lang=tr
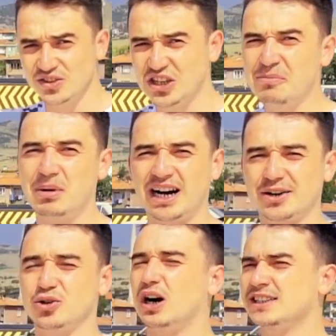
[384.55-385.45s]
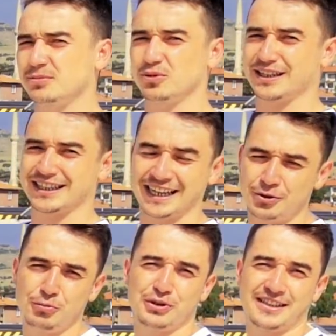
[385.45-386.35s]
diye bağırıyor, atmıyor arkaya.
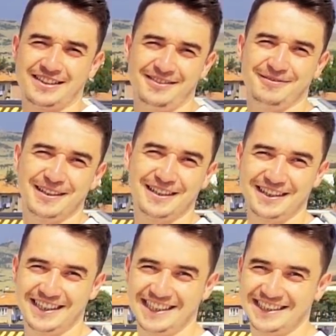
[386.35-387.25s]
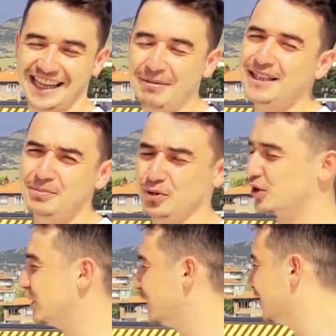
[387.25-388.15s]
Atıyor muydu Hasan? Yok. Tam atmıyordu da.